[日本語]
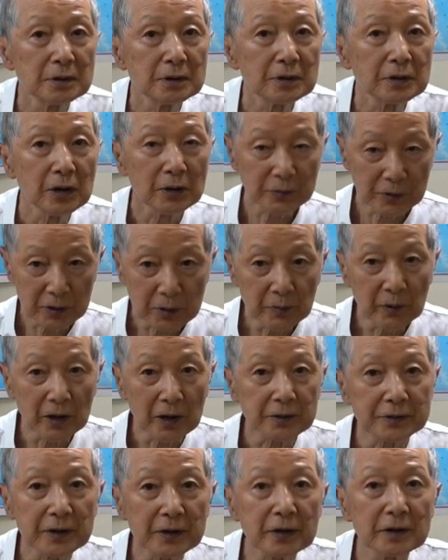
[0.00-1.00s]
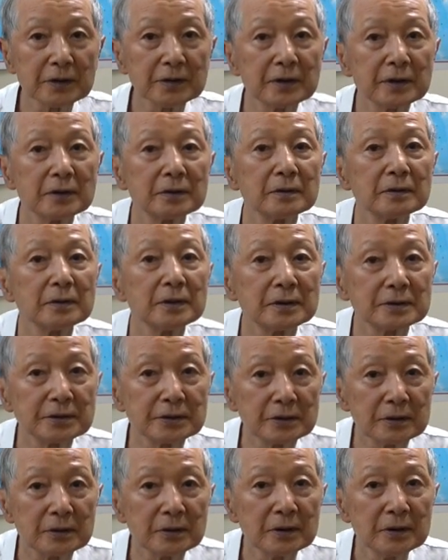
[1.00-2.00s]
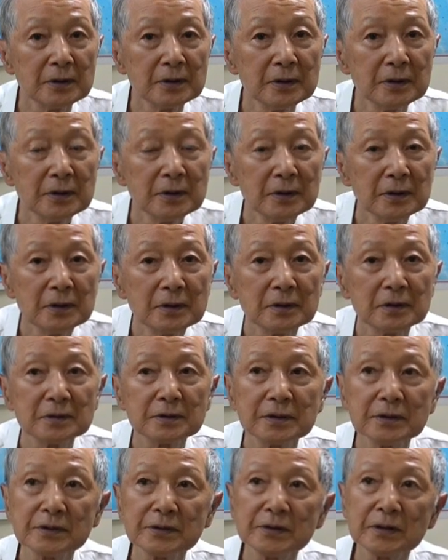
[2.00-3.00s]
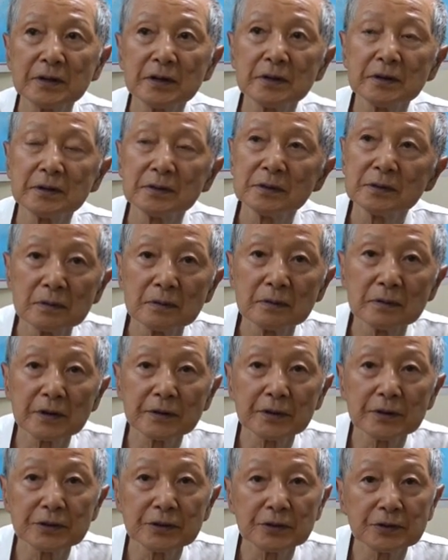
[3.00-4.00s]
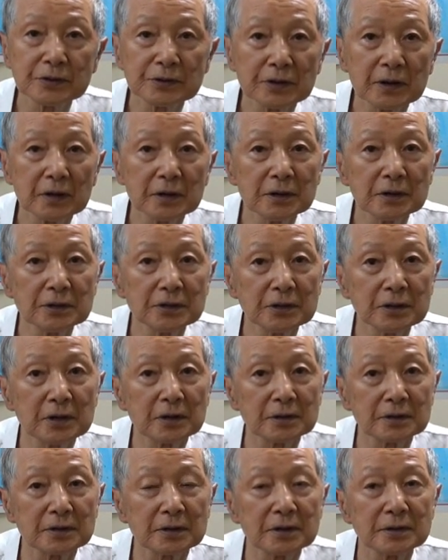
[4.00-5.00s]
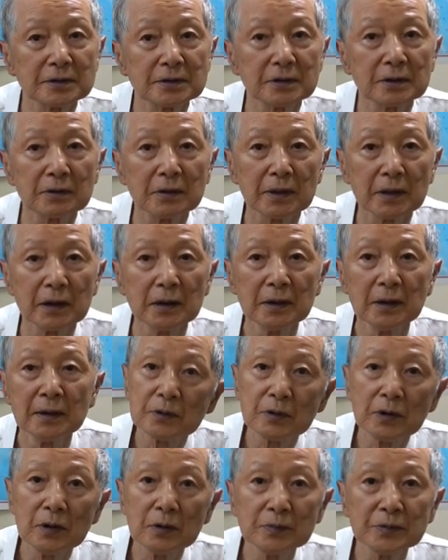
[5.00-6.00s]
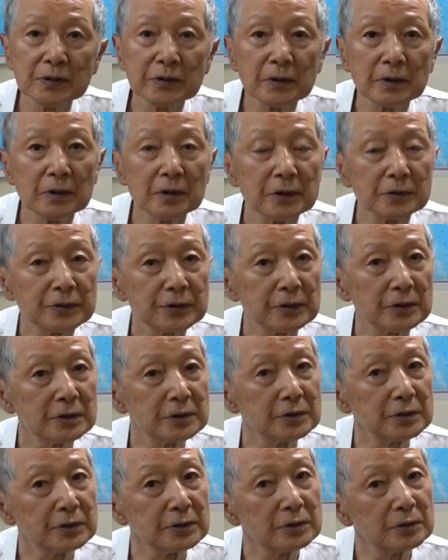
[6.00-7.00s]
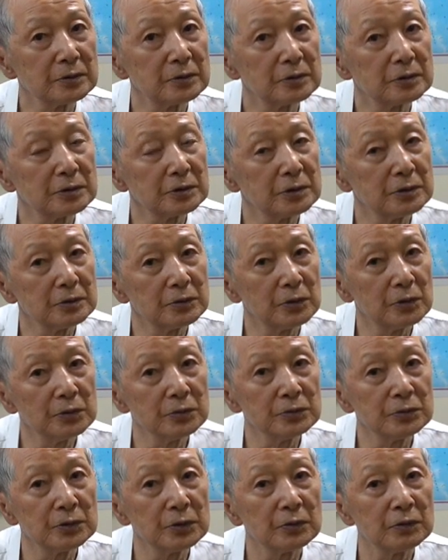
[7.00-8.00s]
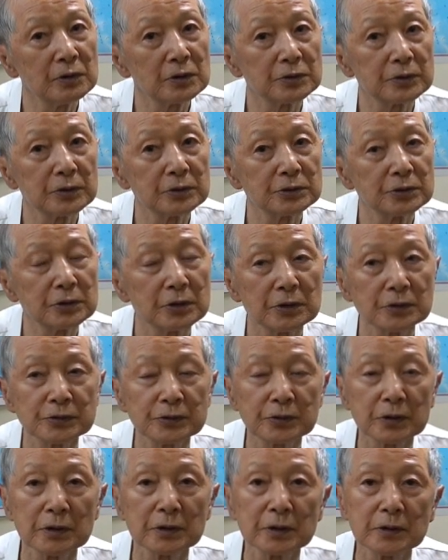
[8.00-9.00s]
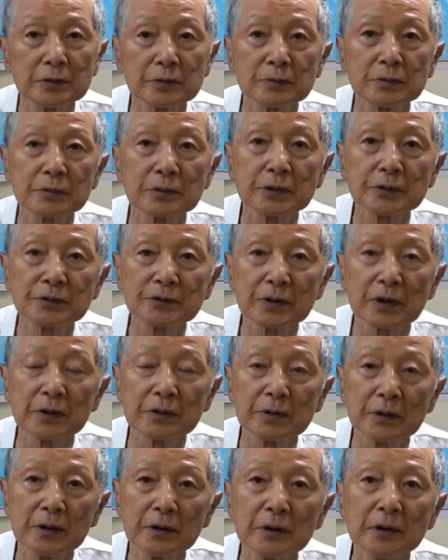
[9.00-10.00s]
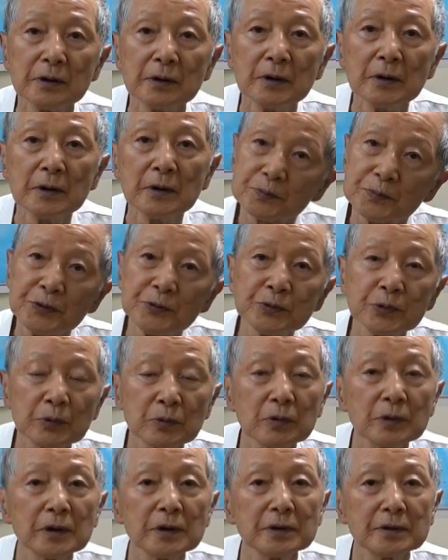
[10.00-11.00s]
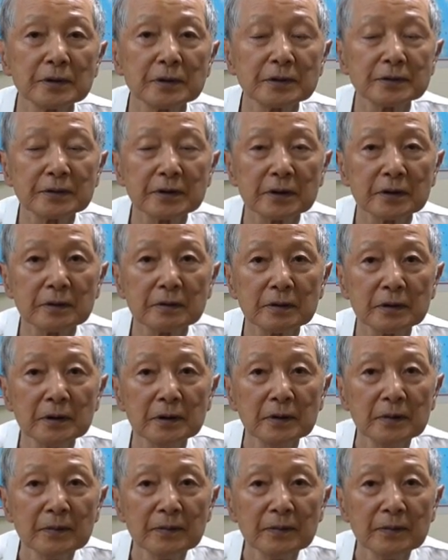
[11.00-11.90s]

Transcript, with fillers: 神が今働いてるんですよですから私疲れ知らずですよね神が働いてるのになんで私が疲れるんですかねピンとこないんですけどね